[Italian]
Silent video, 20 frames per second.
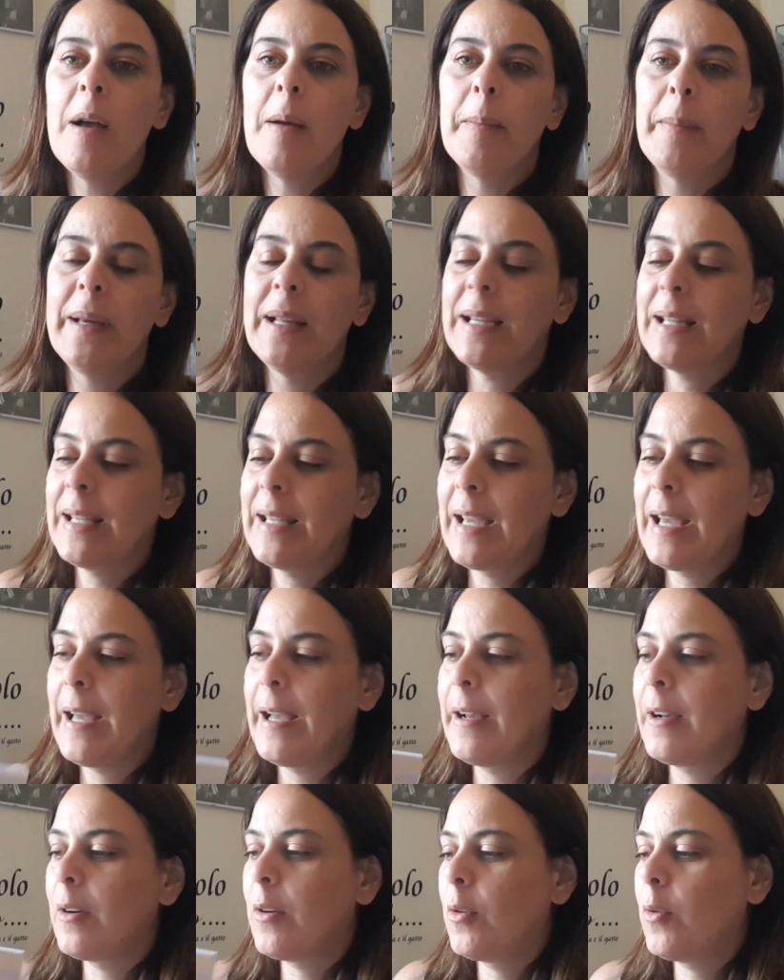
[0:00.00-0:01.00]

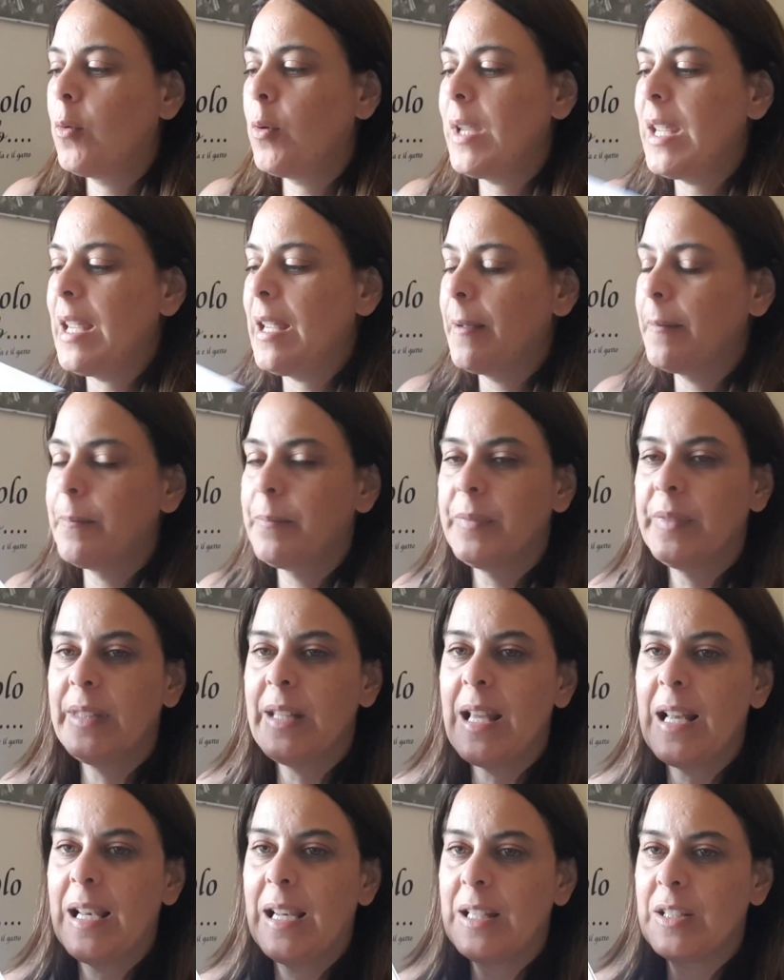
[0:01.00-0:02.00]
perché qui
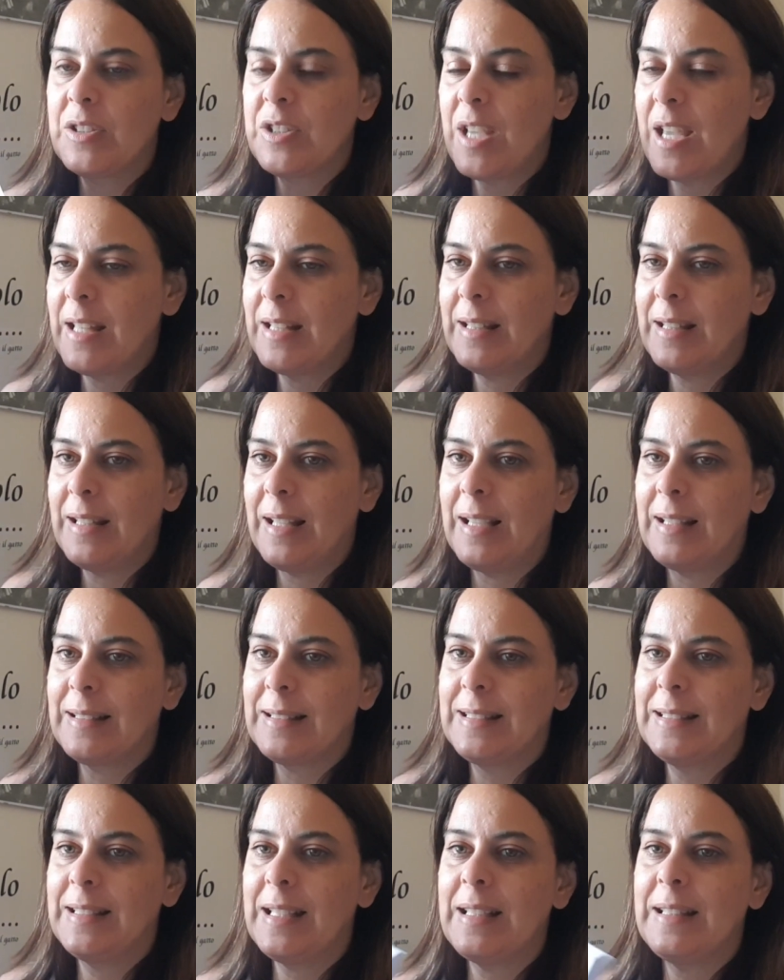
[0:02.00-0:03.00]
nell'agenda
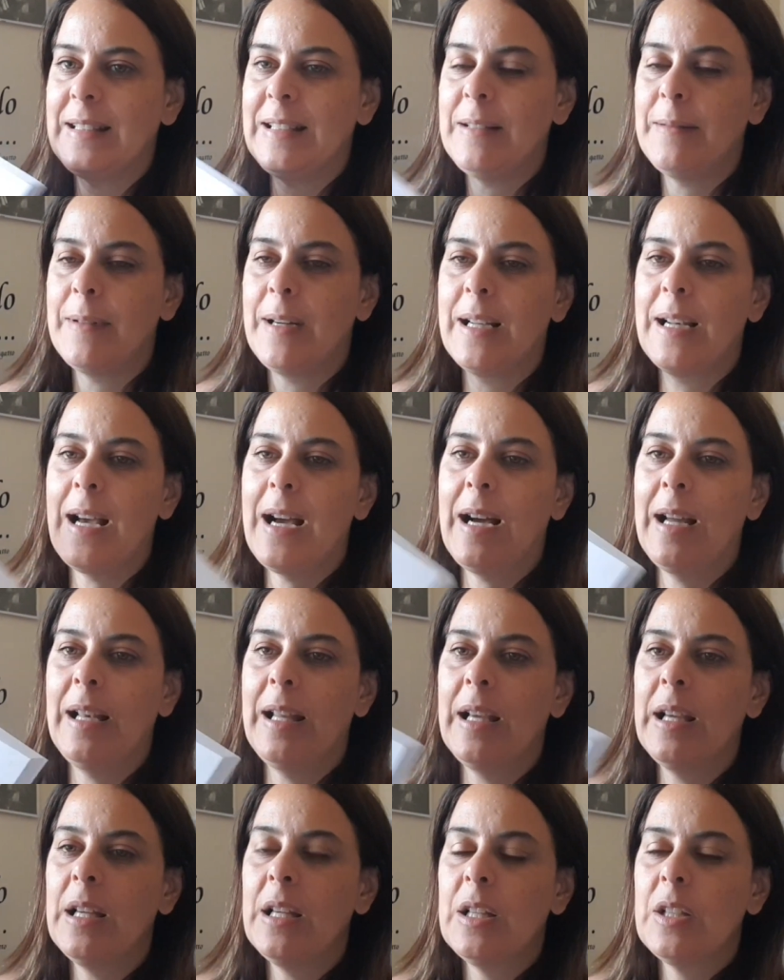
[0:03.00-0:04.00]
settimanale